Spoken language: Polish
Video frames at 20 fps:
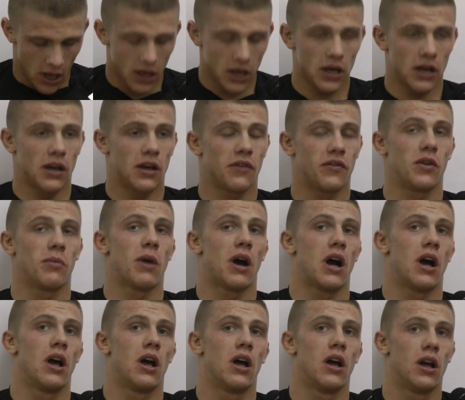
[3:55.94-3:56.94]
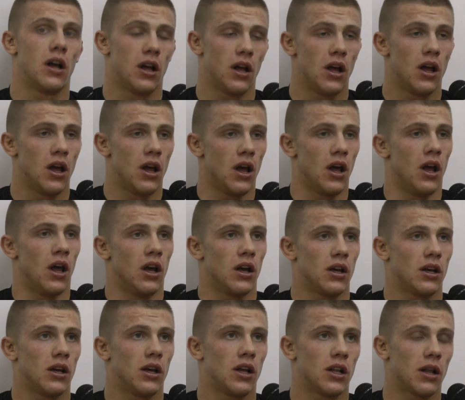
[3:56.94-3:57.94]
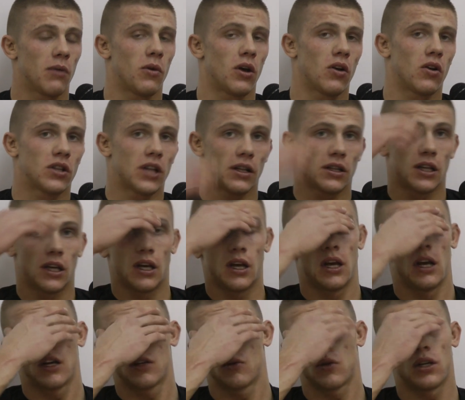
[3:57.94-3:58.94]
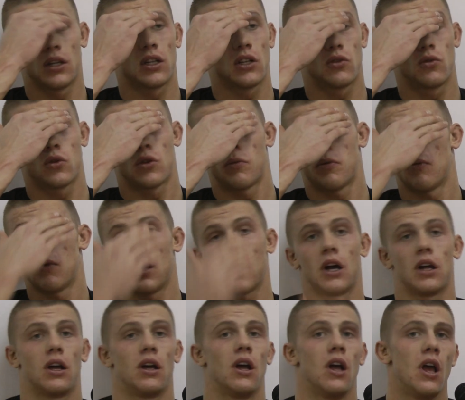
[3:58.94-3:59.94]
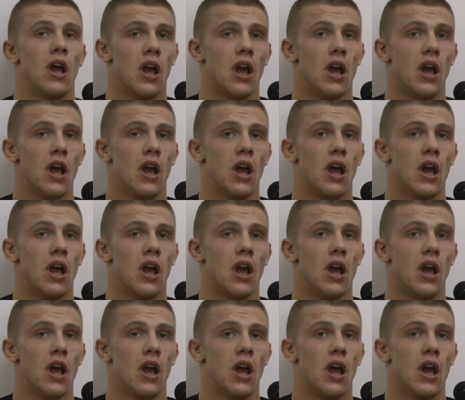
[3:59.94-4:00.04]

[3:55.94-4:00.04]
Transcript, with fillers: e, Viba, e, dla mojego taty, który też dużo pomaga.